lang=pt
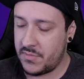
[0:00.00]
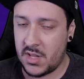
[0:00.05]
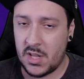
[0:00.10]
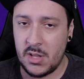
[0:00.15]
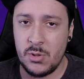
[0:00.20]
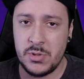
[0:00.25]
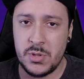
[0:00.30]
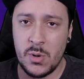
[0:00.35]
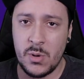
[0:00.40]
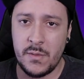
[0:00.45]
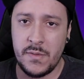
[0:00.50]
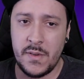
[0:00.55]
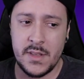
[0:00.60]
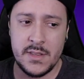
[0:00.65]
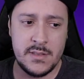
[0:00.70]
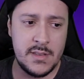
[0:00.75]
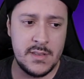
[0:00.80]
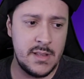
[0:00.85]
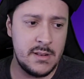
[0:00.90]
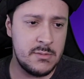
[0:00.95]
que não tem o que
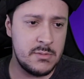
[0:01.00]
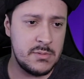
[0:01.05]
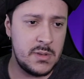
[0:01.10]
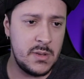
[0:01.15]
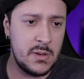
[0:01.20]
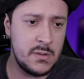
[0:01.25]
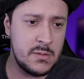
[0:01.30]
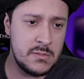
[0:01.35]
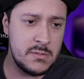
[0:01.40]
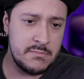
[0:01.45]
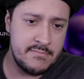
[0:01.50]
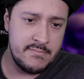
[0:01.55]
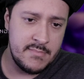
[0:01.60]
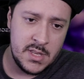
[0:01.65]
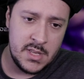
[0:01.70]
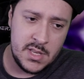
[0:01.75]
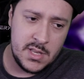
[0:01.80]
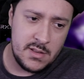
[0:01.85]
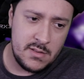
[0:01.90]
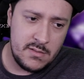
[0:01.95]
fazer, não tem,
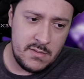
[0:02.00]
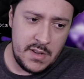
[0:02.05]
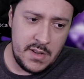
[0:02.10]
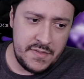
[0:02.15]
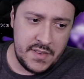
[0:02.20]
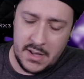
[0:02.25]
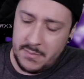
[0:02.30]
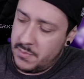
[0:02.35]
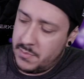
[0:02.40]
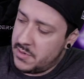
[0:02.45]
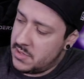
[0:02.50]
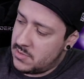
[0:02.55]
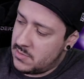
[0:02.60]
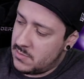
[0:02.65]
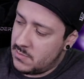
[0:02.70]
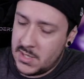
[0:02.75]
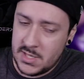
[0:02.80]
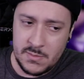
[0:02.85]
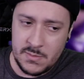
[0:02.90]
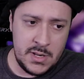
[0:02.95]
vai ficar por
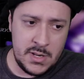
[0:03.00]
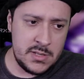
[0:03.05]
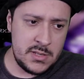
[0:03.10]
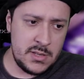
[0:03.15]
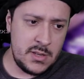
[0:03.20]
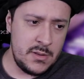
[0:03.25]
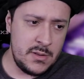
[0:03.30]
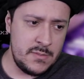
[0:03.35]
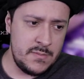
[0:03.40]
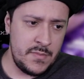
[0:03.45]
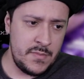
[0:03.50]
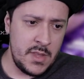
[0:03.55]
isso mesmo, olha só.